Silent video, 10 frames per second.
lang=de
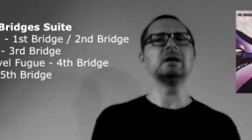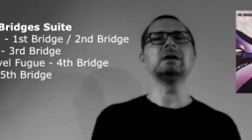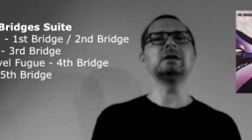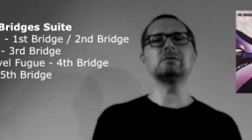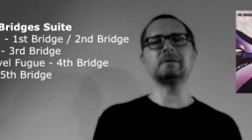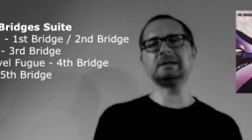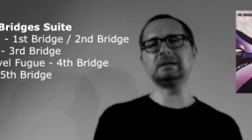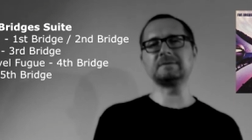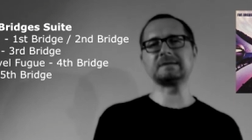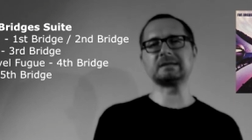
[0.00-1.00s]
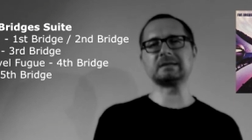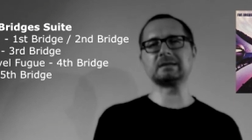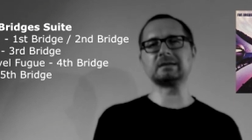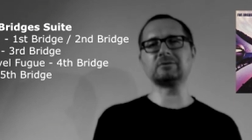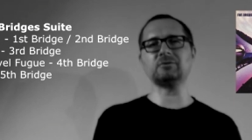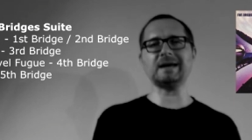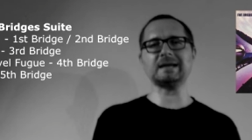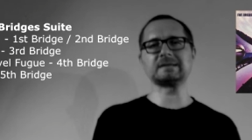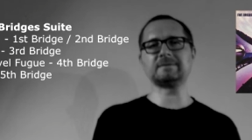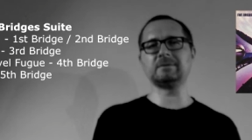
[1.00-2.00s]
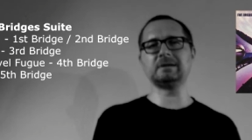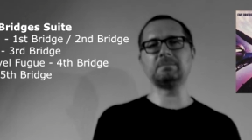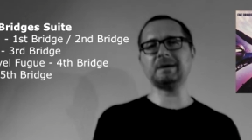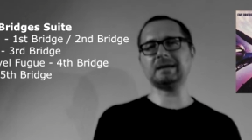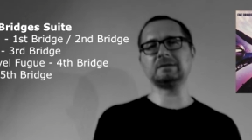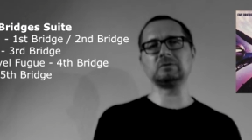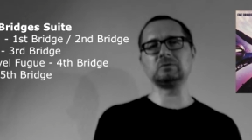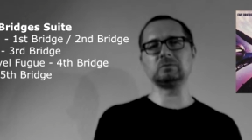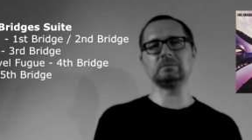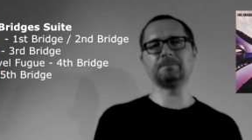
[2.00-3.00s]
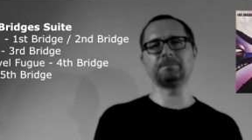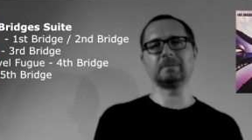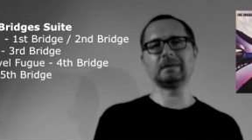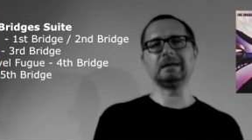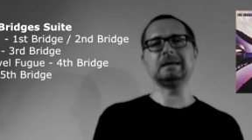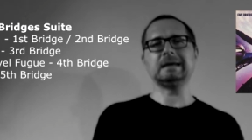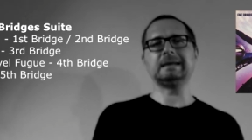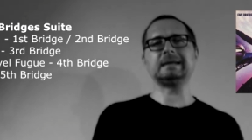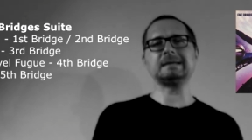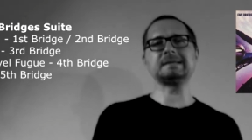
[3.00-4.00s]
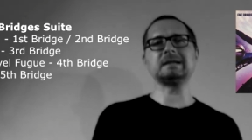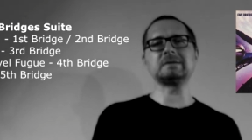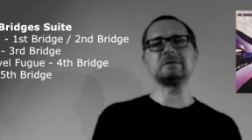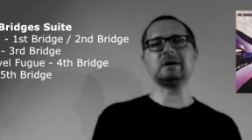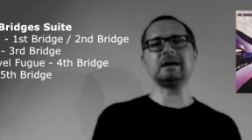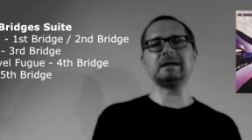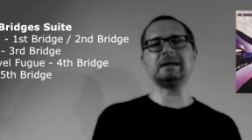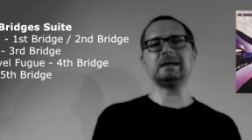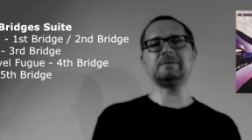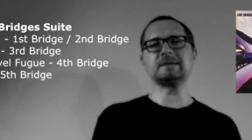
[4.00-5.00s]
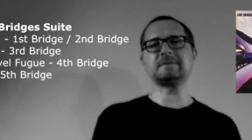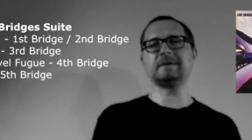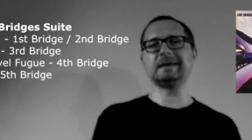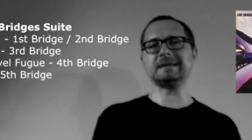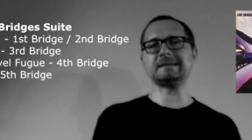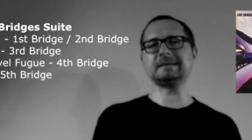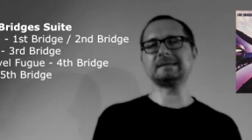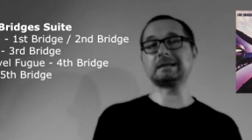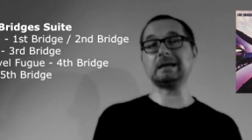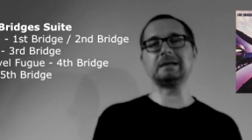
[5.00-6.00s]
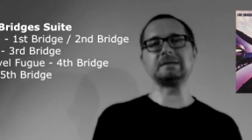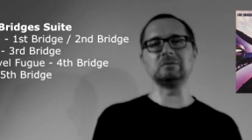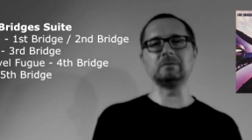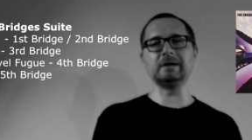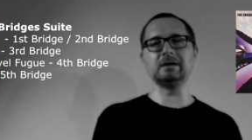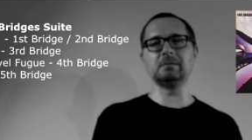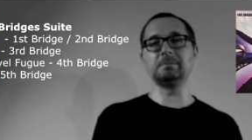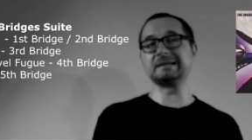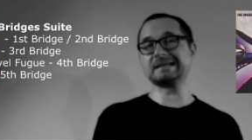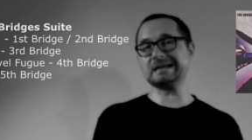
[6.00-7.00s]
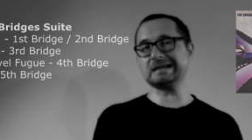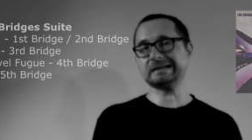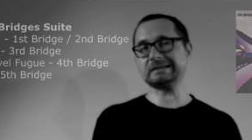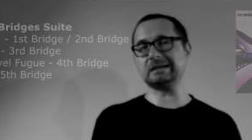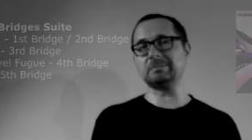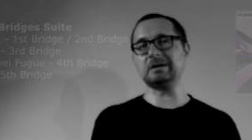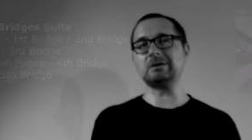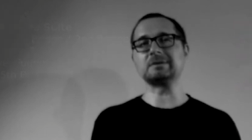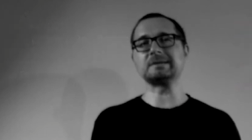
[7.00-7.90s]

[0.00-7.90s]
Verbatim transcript: innovativsten Tracks von der Band zu tun. Das ist also ein etwas vergessenes kleines Juwel, bizarr, aber auch